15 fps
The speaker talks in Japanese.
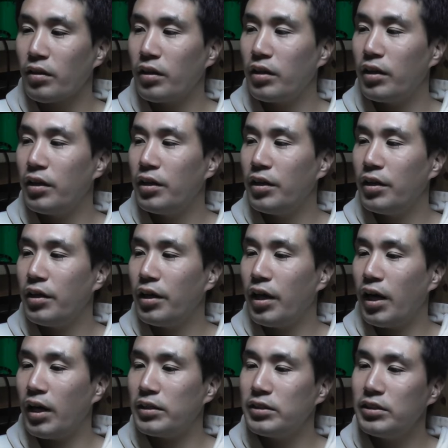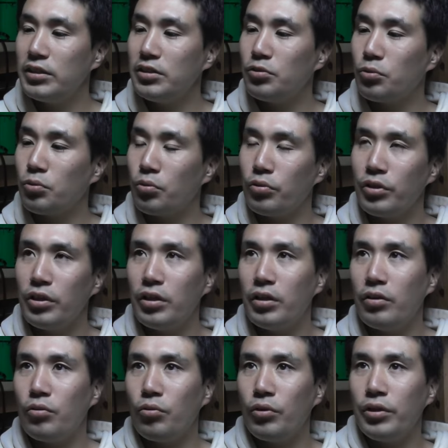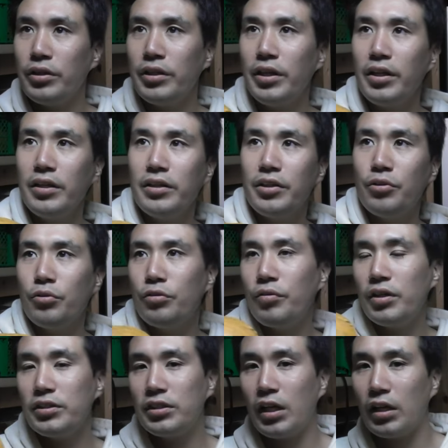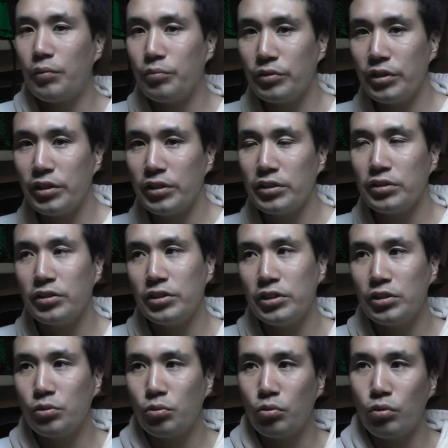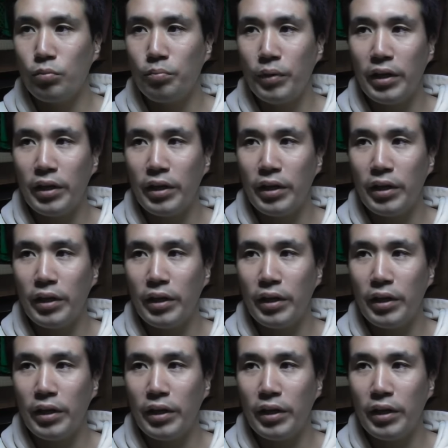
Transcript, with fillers: だから、暑いところに置いて、夜は寒い、涼しいところ。